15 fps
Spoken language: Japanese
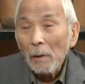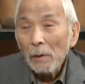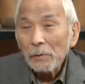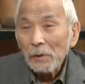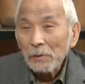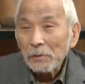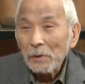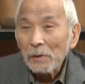
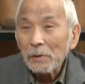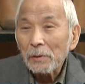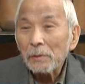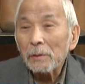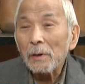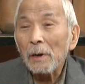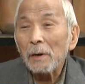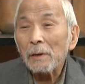私が知
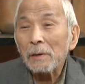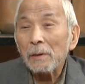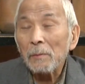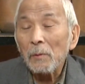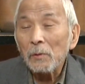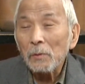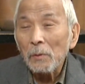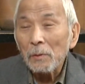る限り
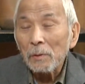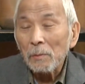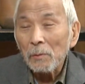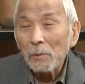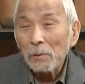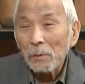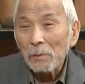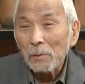元に
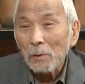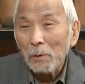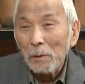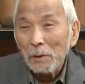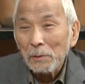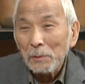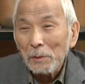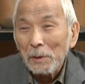戻る講
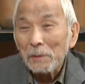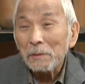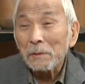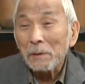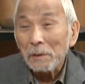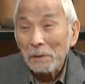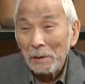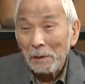和条約
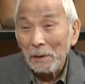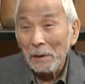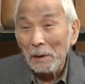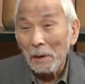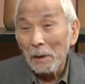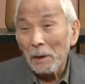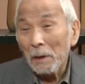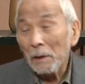はね
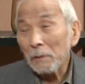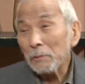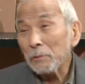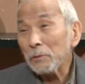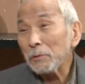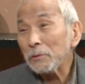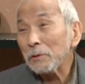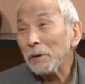
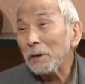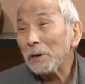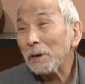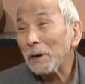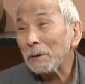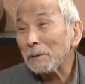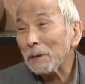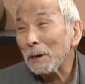夫婦喧
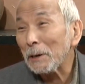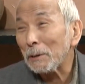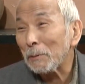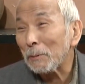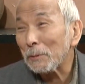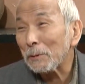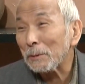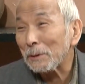嘩ぐらいの
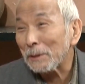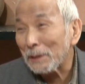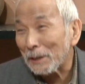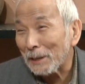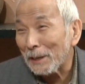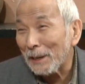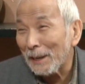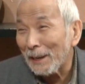もので
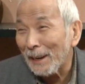ね